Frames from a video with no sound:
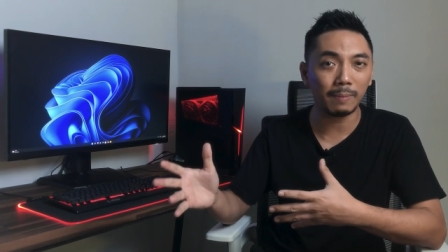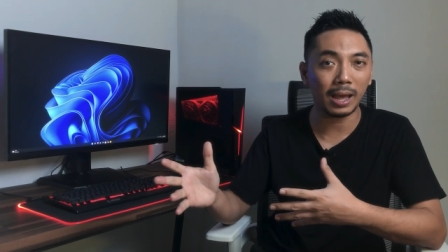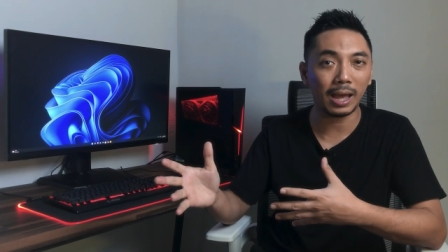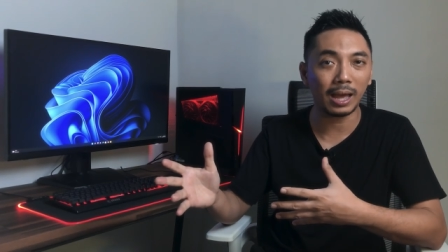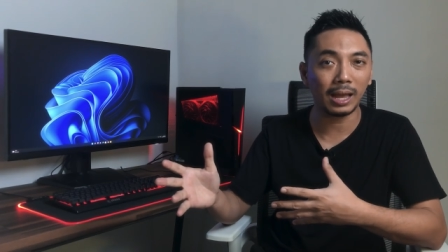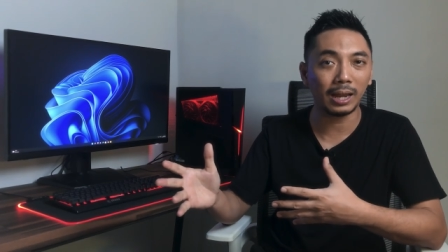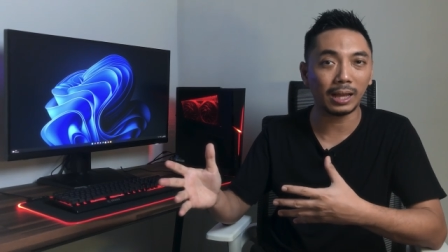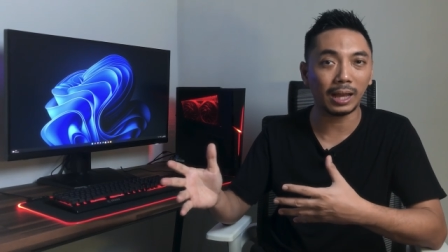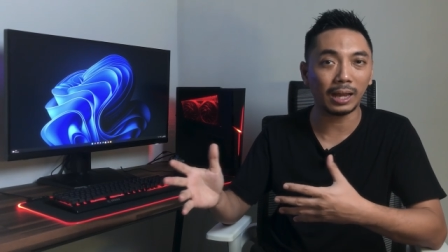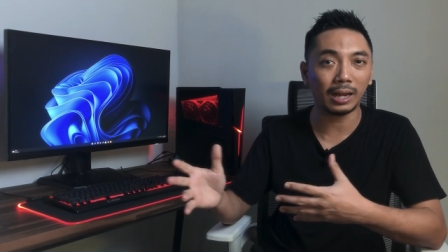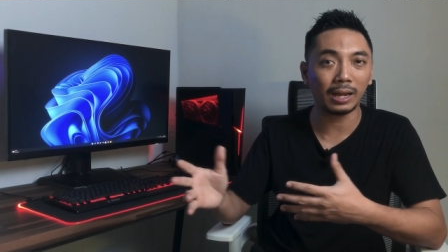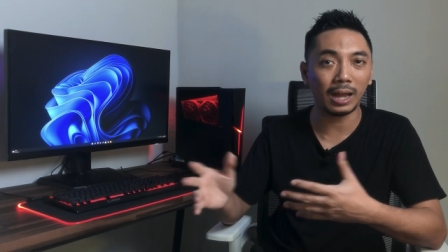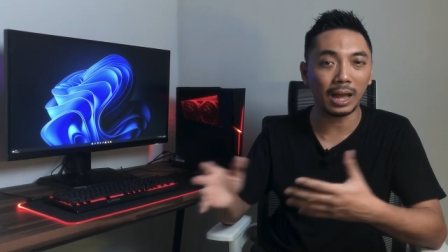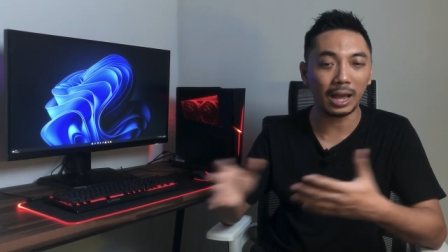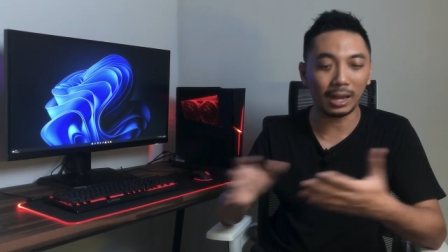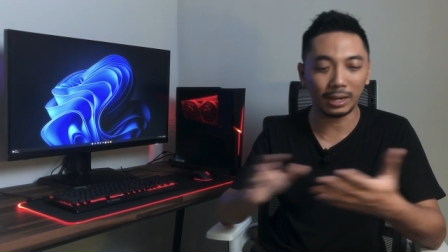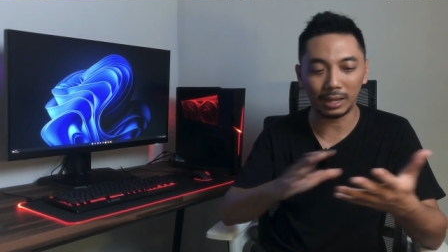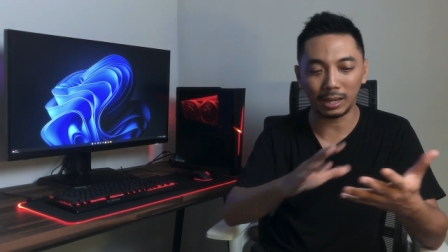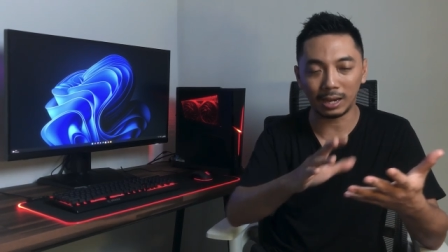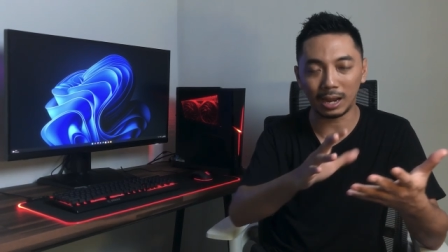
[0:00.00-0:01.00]
mahal karena
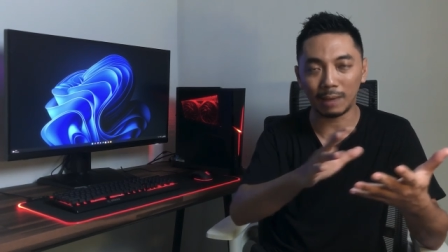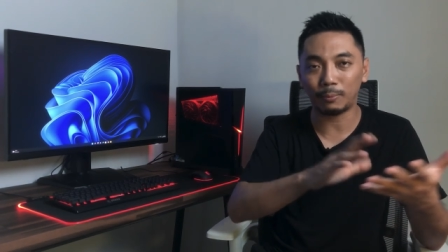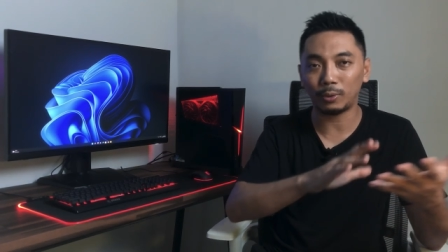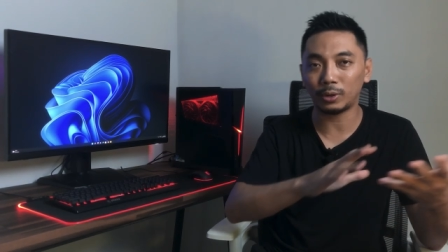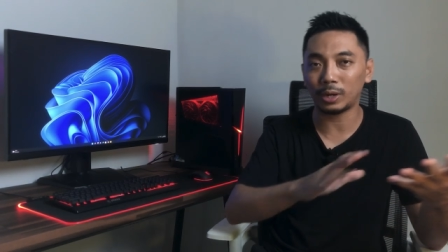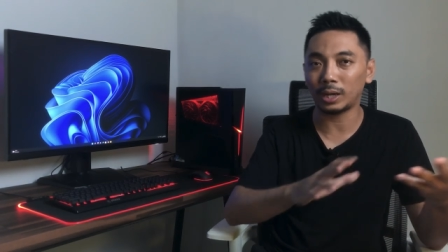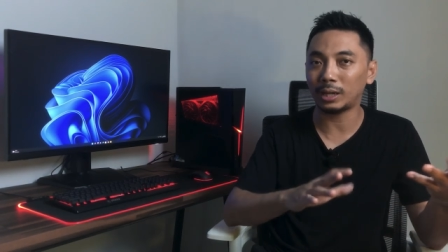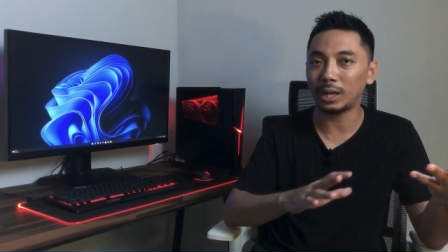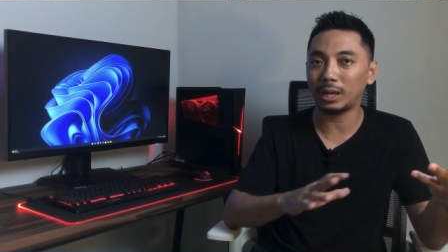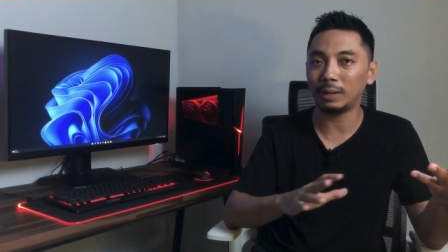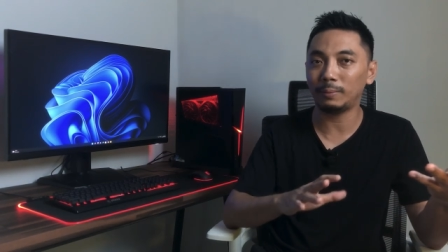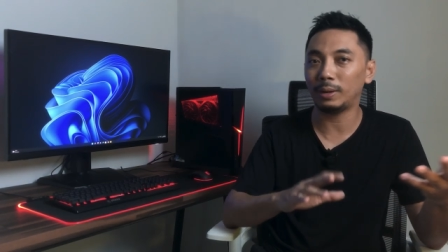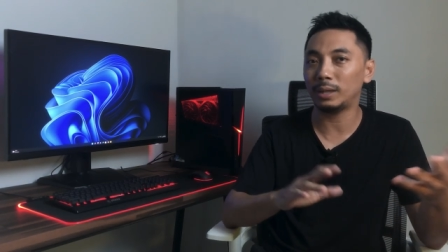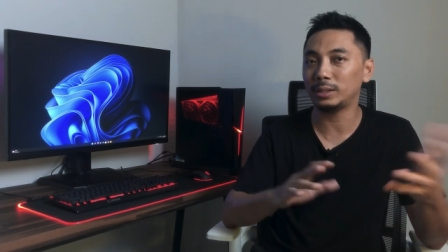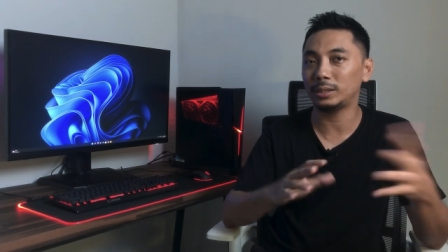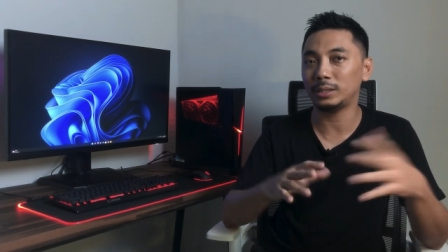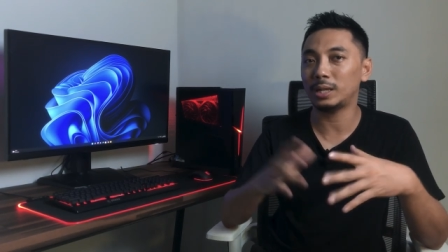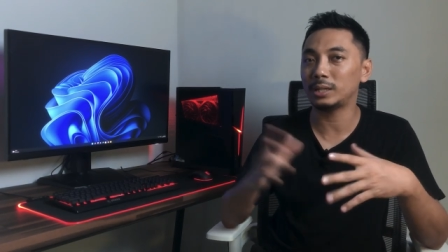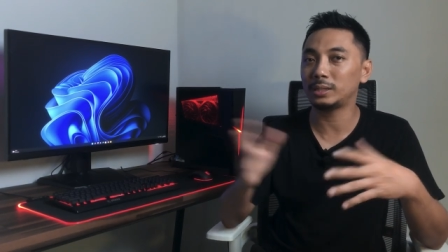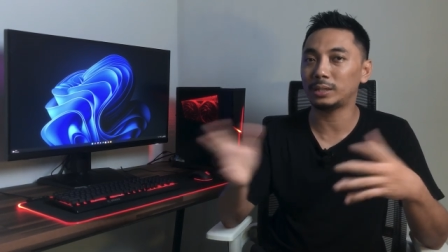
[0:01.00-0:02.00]
ada laporan
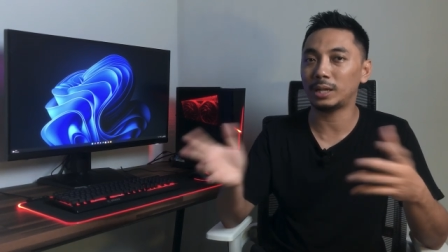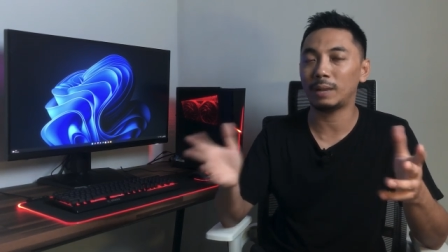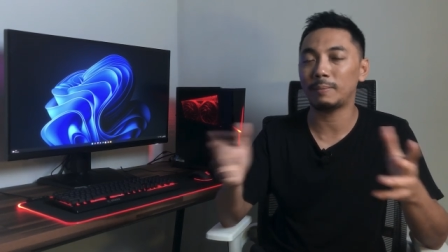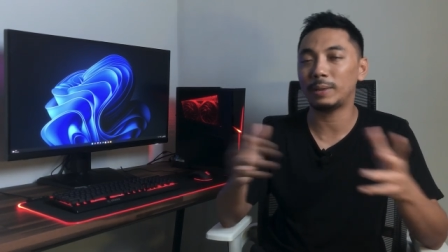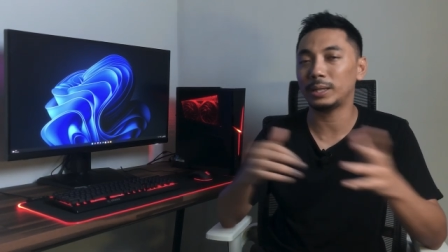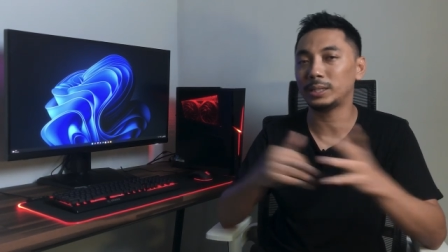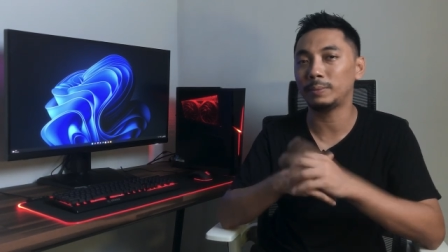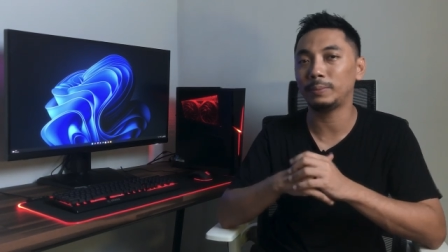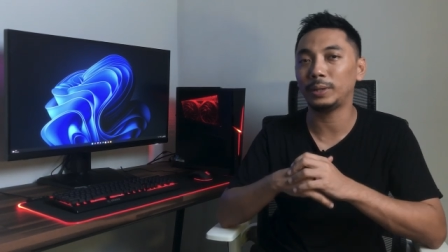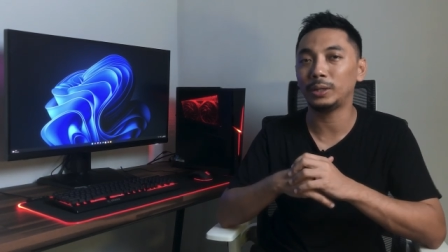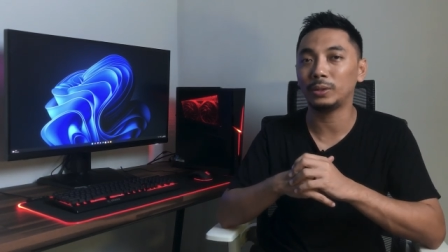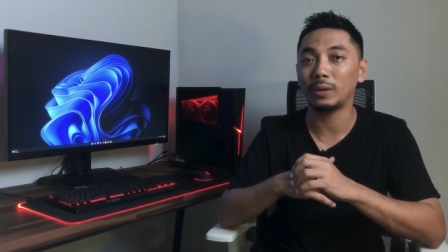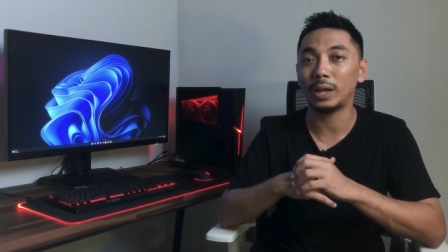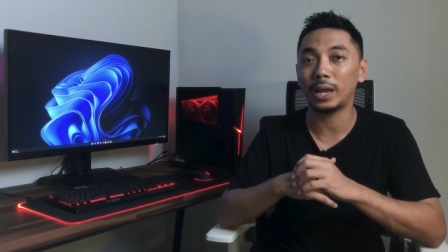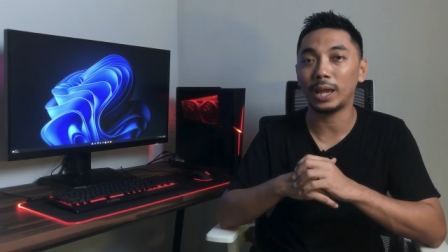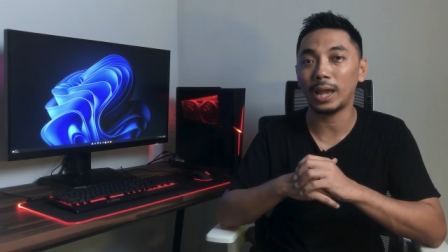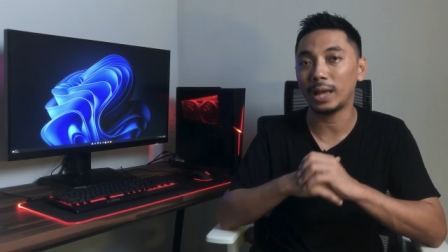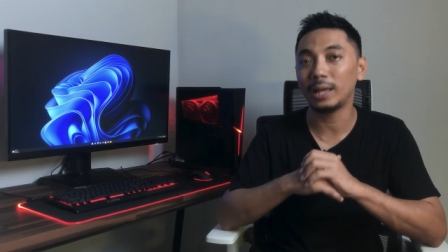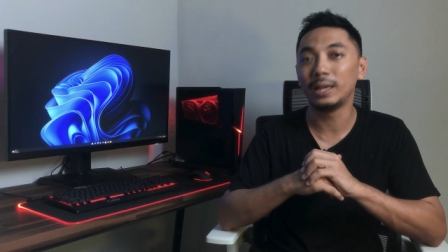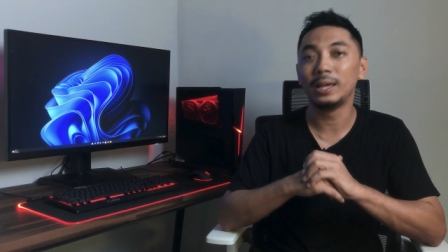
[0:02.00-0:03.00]
kalibrasi dan segala macam gitulah
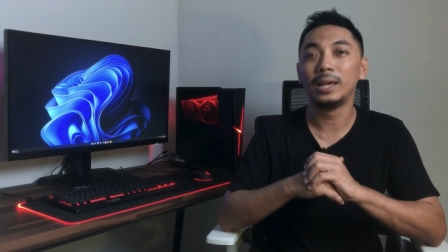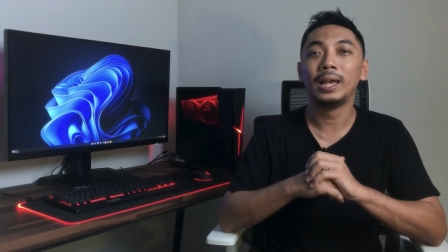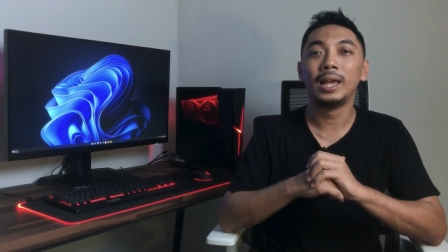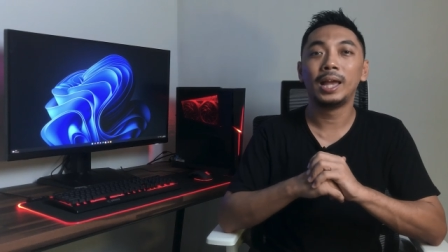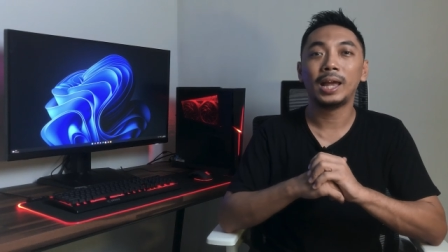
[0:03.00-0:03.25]
ya.